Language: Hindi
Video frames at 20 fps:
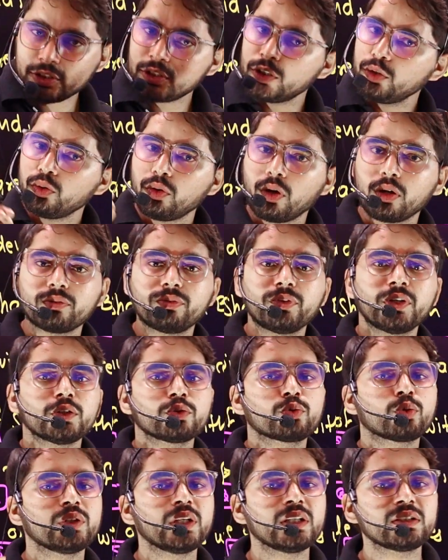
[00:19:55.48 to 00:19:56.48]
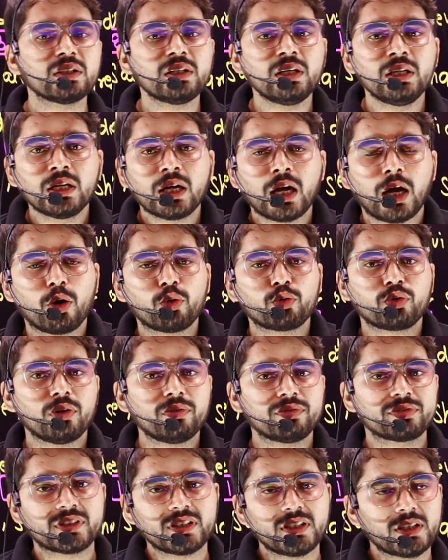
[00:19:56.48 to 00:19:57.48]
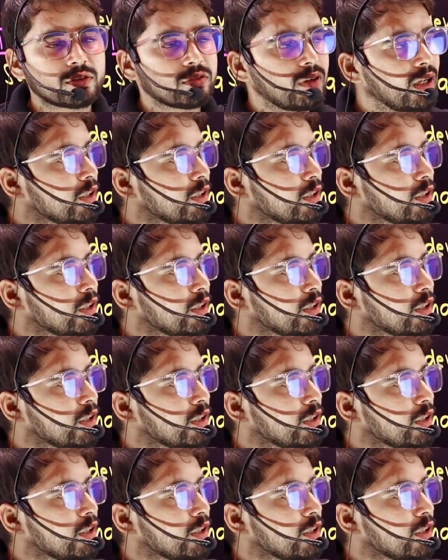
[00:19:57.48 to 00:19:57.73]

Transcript: बच्चे हो कॉन्फिडेंस हो जाए सर आउट ऑफ शेयर्स